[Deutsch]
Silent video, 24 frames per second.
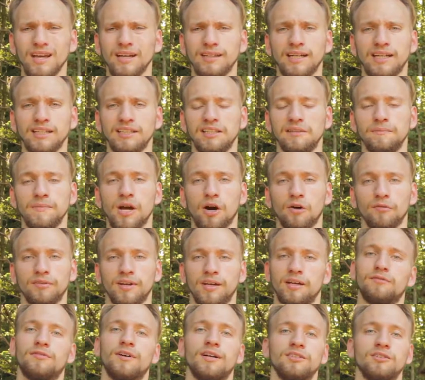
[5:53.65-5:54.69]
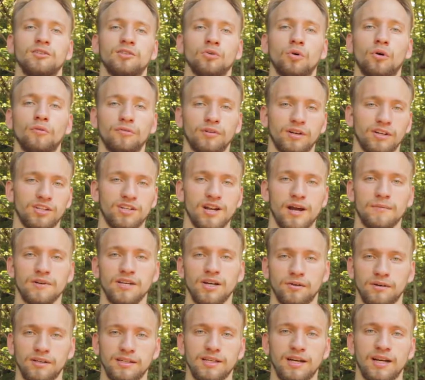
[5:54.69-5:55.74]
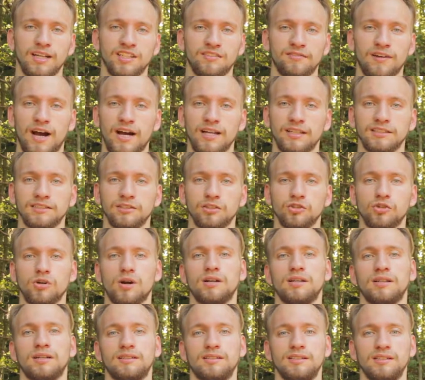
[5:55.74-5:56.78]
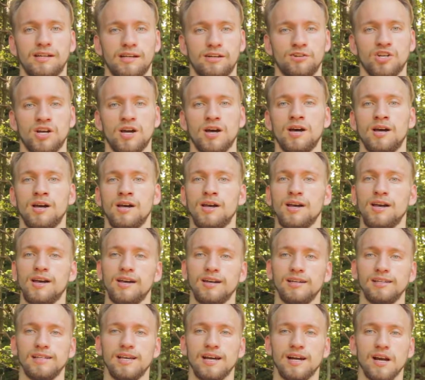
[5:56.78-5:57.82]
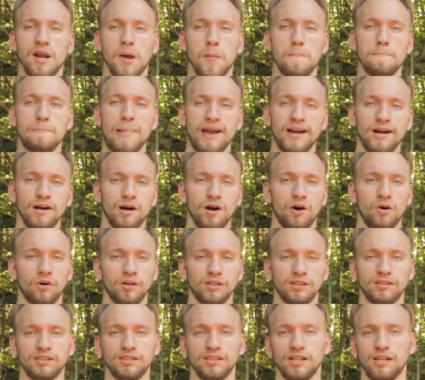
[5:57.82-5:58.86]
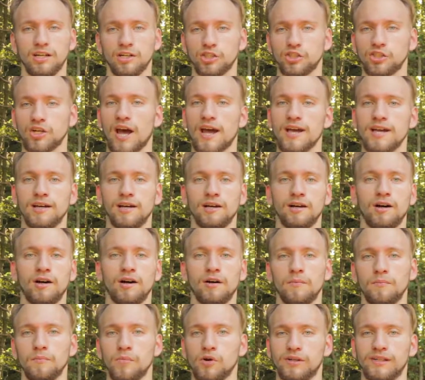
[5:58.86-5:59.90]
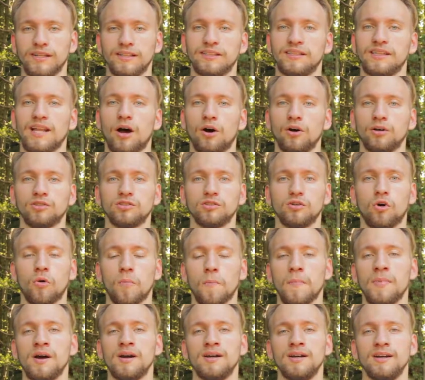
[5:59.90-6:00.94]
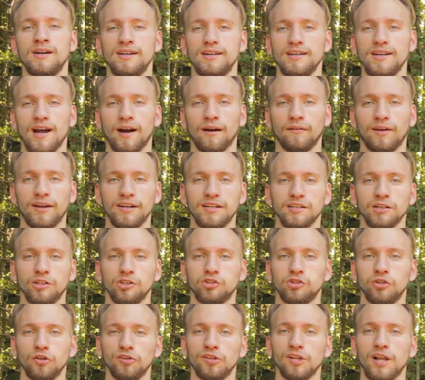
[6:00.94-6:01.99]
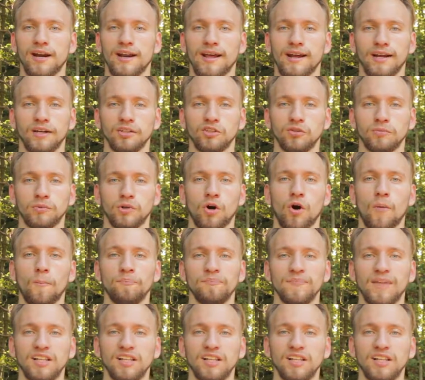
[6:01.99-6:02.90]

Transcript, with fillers: das ist mir auf jeden Fall zu doof und ich stelle mich auch nicht als verhaltensgestörter Teenager in irgendeine Menge und äh, schreie möglichst laut, um irgendwelche Schlüsselanhänger zu bekommen.